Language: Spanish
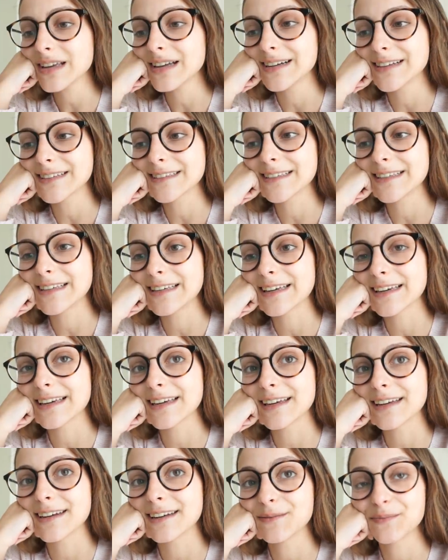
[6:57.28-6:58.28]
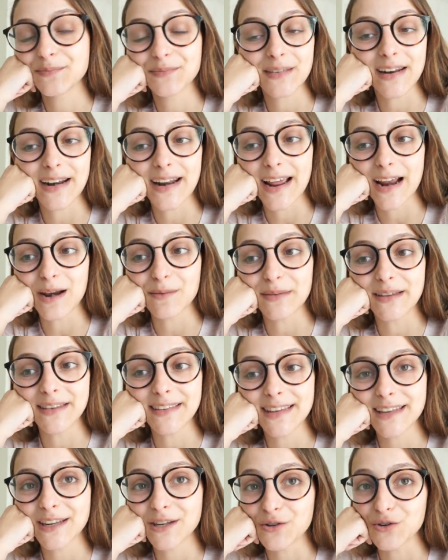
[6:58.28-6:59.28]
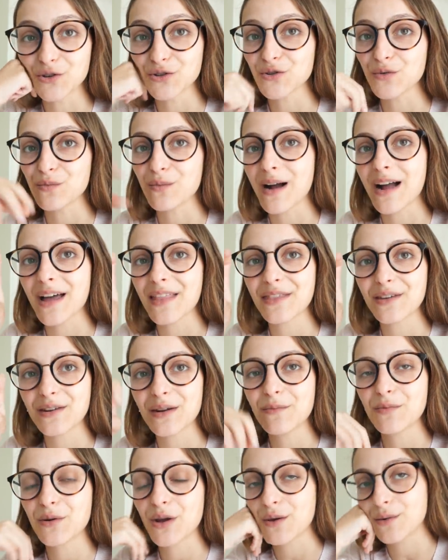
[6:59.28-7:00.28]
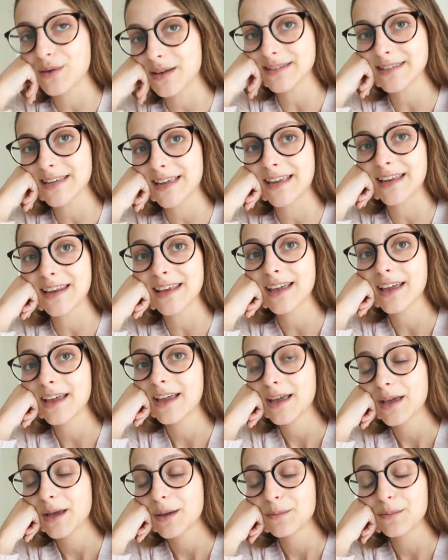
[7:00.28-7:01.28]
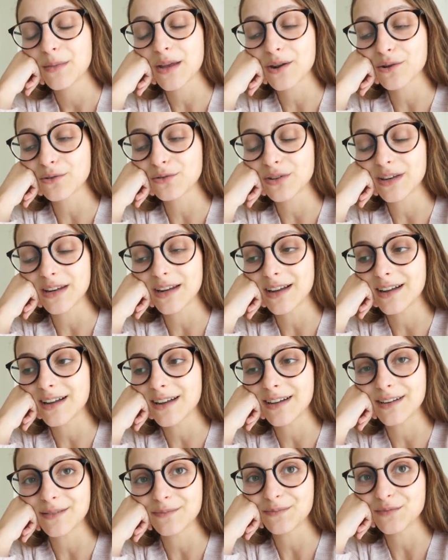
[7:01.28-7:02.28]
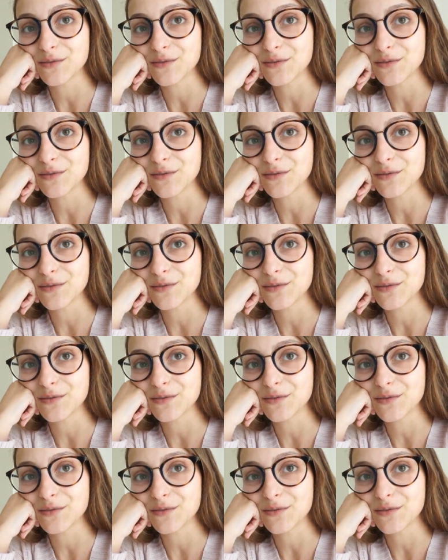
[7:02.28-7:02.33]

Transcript: Así que realmente no son vacaciones porque voy a seguir mi rutina